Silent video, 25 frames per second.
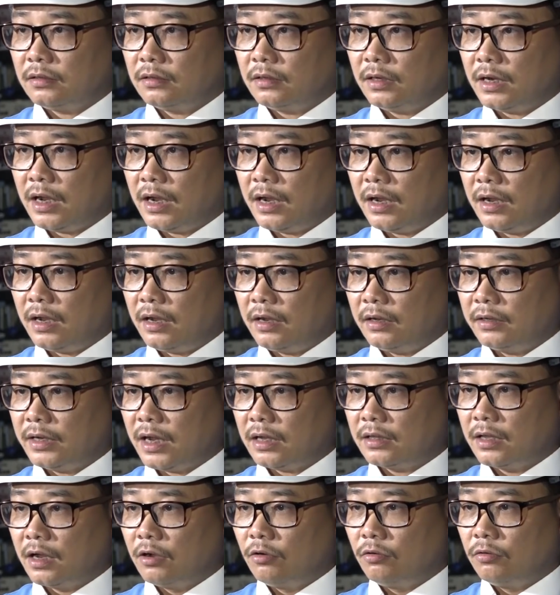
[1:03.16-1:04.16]
là
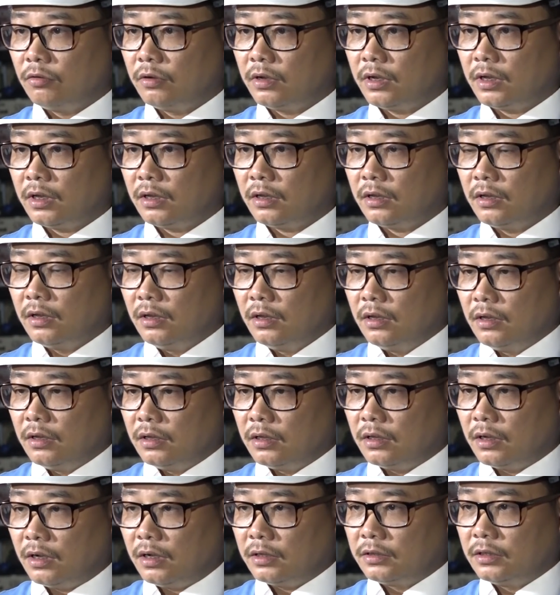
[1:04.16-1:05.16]
nhà thầu
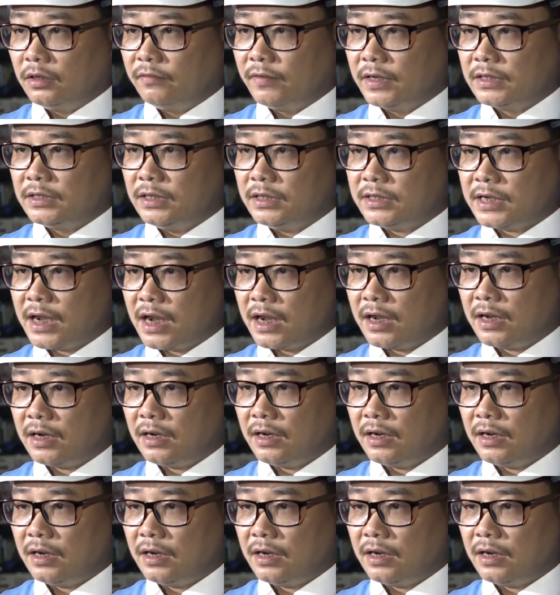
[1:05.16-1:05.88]
tư vấn Sitra